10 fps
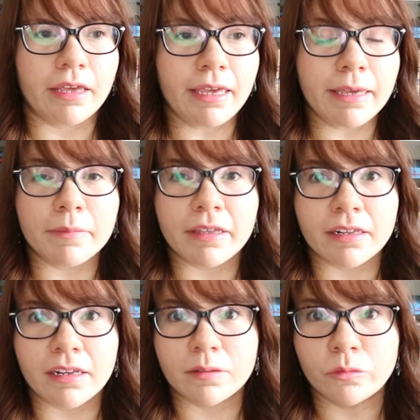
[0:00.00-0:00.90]
y me
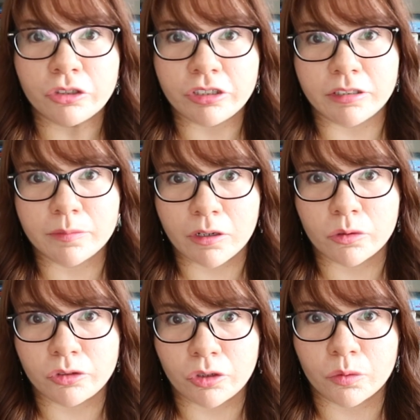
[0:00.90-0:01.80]
llena de muchísima
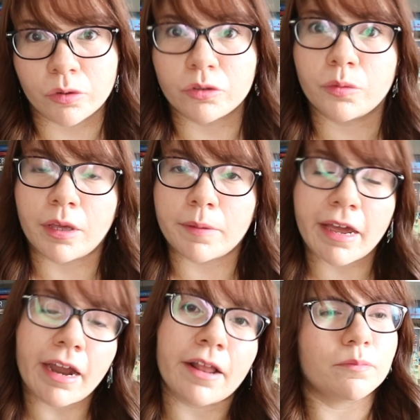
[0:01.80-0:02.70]
ilusión cuando voy a
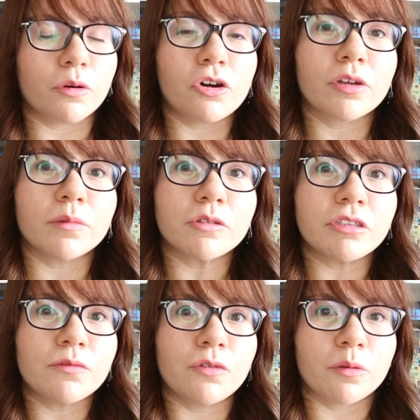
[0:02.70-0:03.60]
viajar. Por lo que me
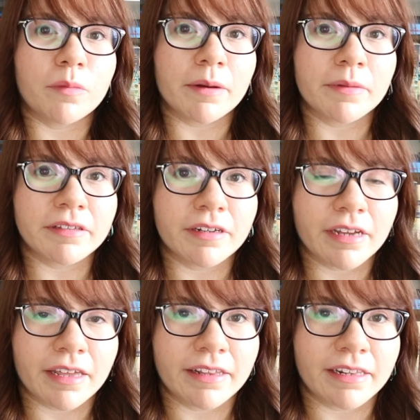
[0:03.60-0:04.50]
gusta informarme
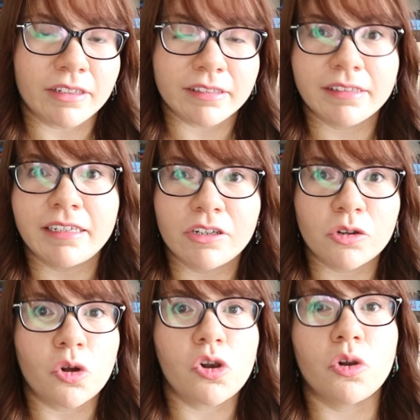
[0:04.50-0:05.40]
acerca del
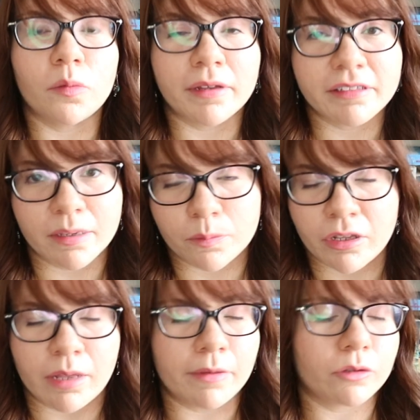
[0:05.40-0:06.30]
destino lo más que
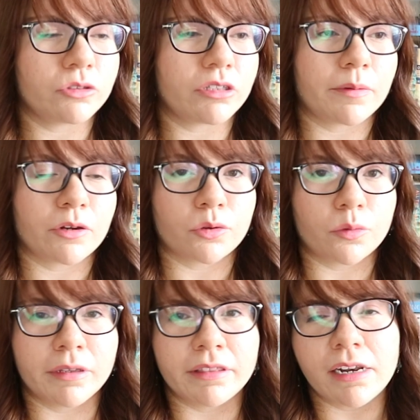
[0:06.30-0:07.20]
pueda. Me gusta ver
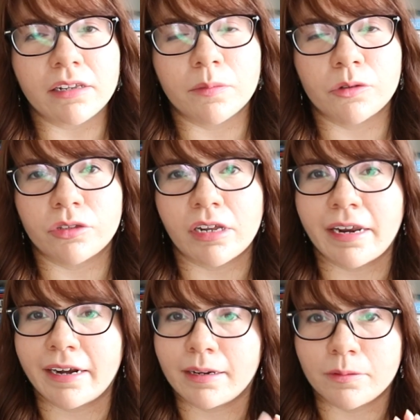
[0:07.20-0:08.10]
documentales, me gusta
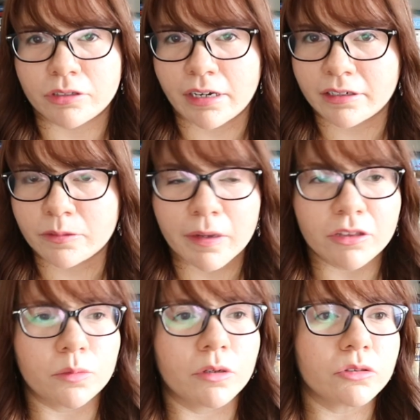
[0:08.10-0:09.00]
leer libros al
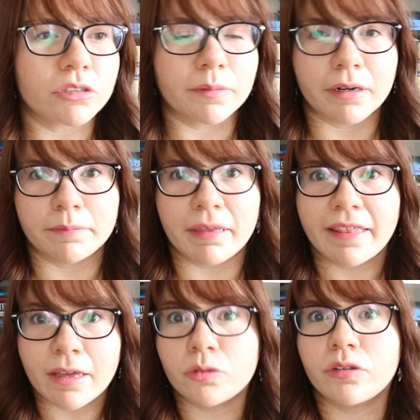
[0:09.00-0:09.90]
respecto, me gusta ver
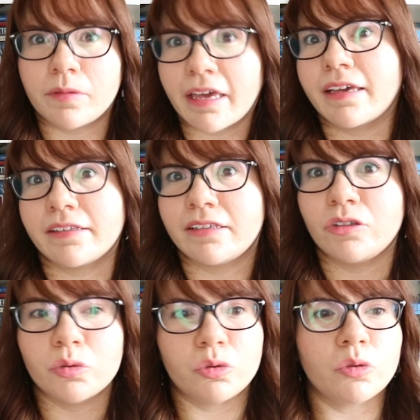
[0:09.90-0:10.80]
videos de viajes
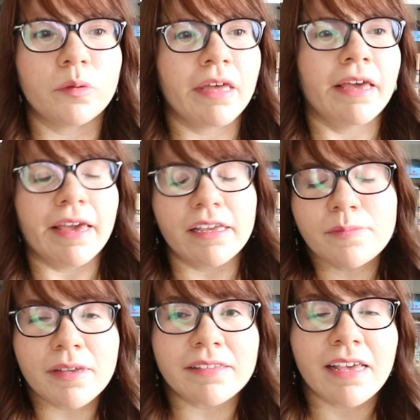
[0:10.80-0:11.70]
en YouTube. Es
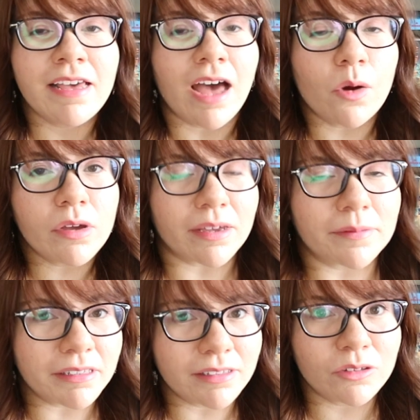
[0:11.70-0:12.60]
más, aunque a
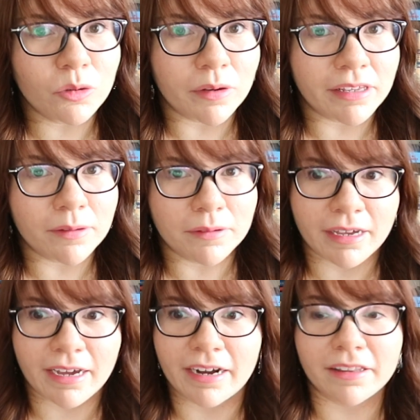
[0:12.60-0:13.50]
veces no vaya a
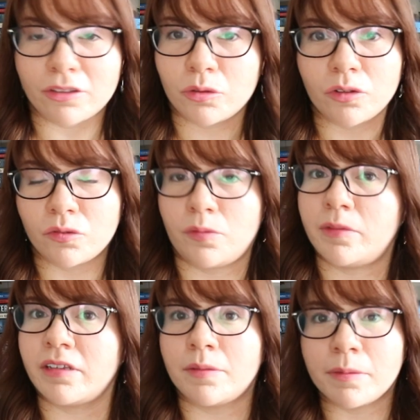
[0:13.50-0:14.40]
viajar, de todas
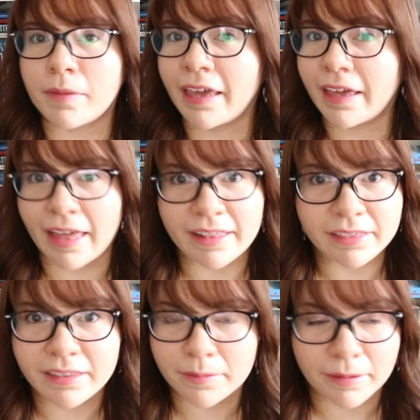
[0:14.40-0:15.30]
formas a mí me
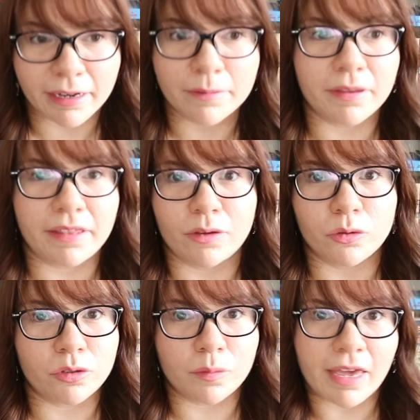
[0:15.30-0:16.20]
encanta ver
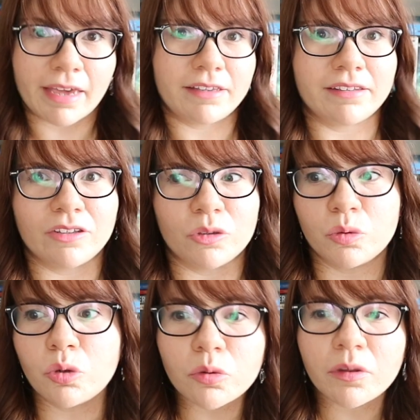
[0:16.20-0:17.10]
videos de viajes en
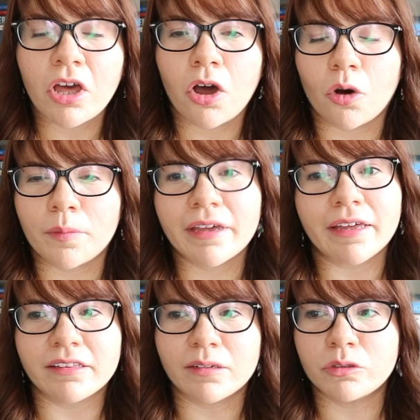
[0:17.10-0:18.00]
YouTube o me
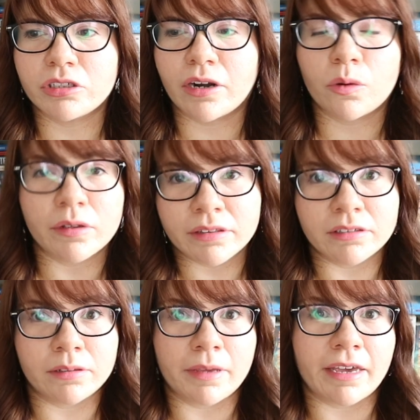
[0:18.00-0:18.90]
encanta buscar
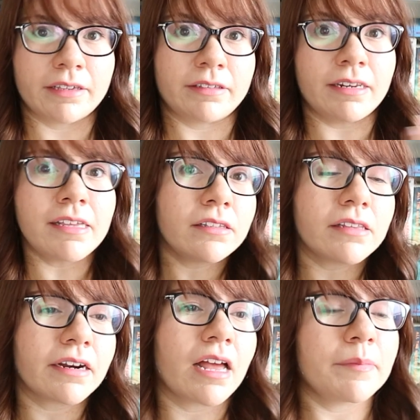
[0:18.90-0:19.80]
cuentas de viajes en
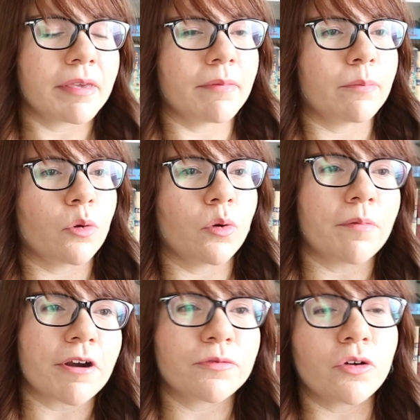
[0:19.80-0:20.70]
Instagram y me pongo a
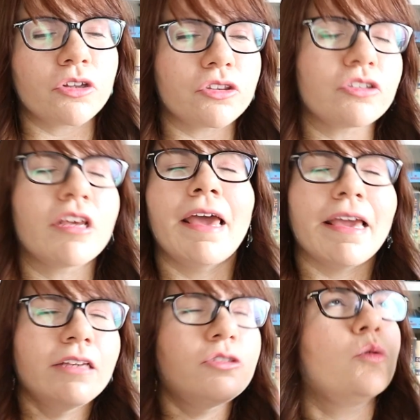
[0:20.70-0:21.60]
ver fotos
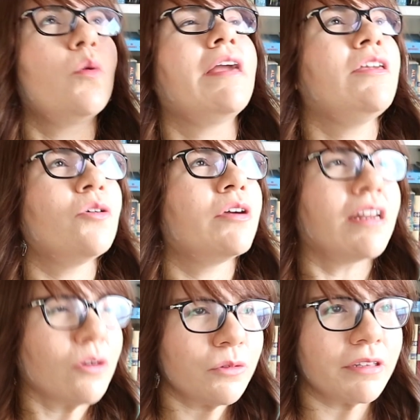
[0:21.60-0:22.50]
y sueño
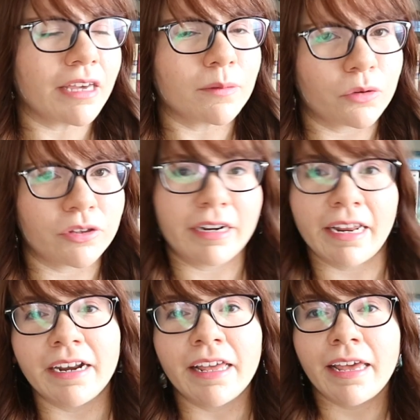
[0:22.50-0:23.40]
en algún día poder
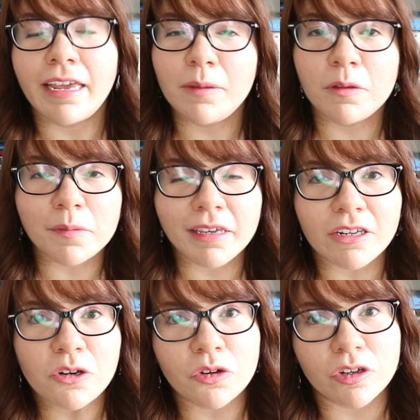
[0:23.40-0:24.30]
ir y me
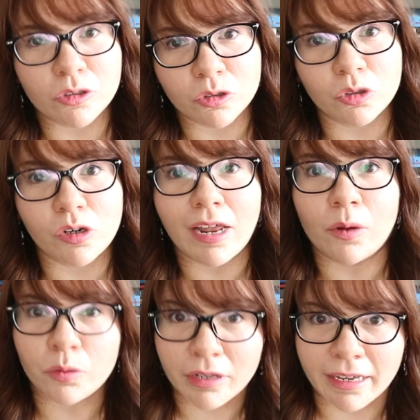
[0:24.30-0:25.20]
imagino que no soy
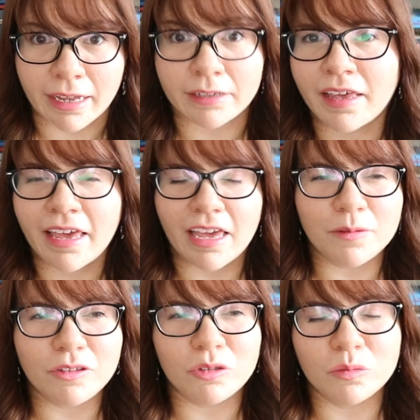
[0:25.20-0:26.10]
la única.
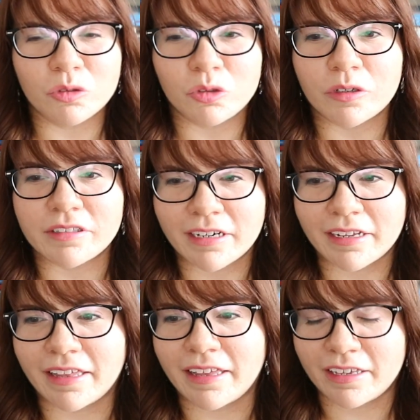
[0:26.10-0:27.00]
He visto mucho
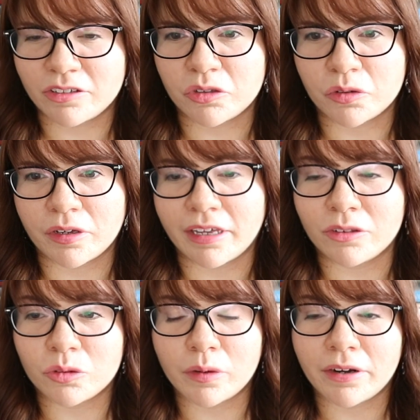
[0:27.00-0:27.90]
acerca de esto
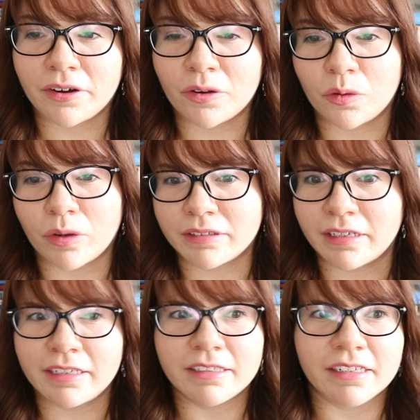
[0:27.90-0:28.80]
en Twitter o
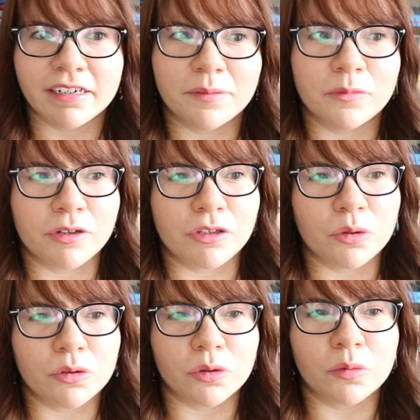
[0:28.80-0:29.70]
hasta en Instagram o en
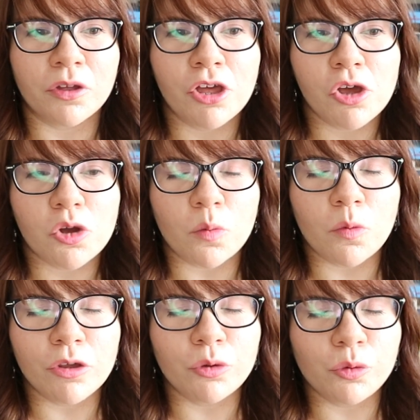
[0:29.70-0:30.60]
YouTube
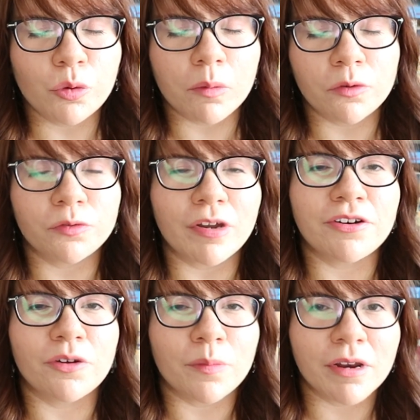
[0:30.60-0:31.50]
¿Cómo hay un nuevo
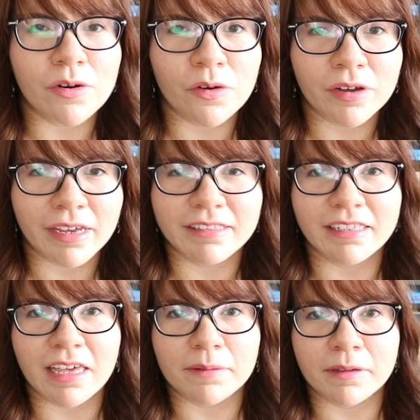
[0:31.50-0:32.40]
fenómeno que
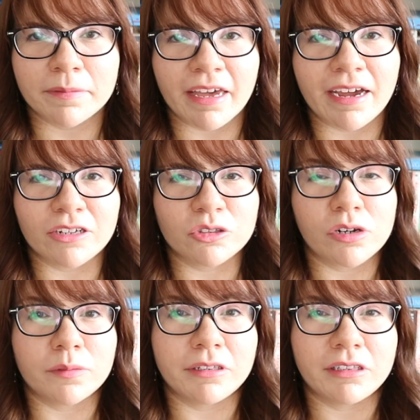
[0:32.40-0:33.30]
se llama viajar
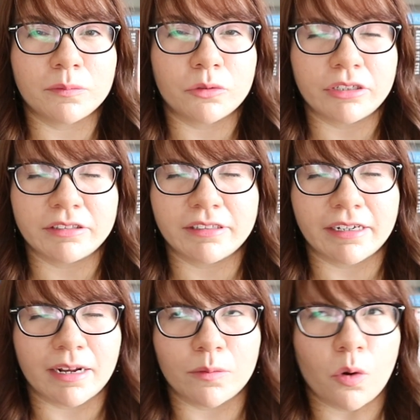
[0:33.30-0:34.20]
solamente por
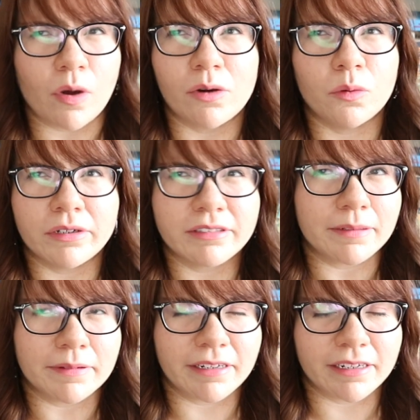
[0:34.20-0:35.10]
Instagram o algo
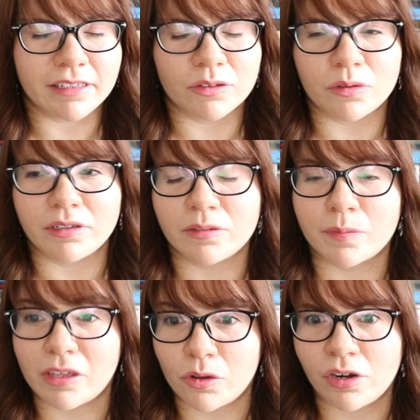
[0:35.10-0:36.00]
así vendría siendo en
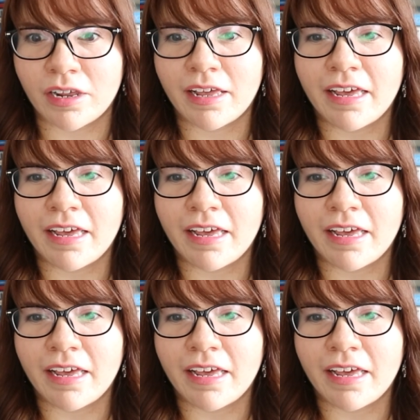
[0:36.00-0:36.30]
español.